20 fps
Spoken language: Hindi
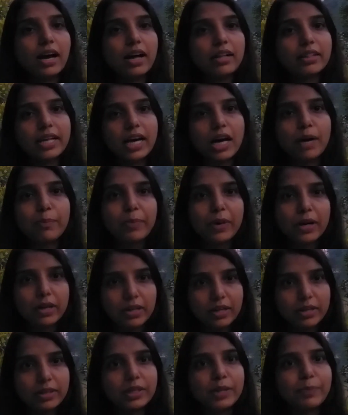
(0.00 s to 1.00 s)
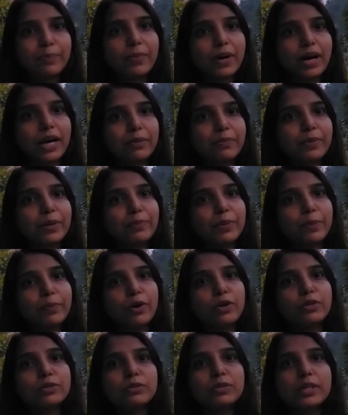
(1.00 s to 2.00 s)
अध्यापक डिपार्टमेंट में
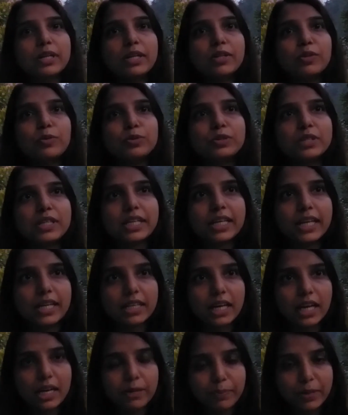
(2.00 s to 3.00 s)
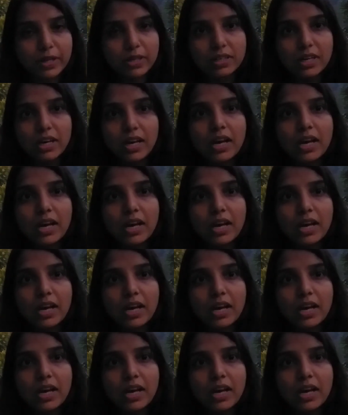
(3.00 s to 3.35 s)
मौजूद हैं तो उसी के आधार पर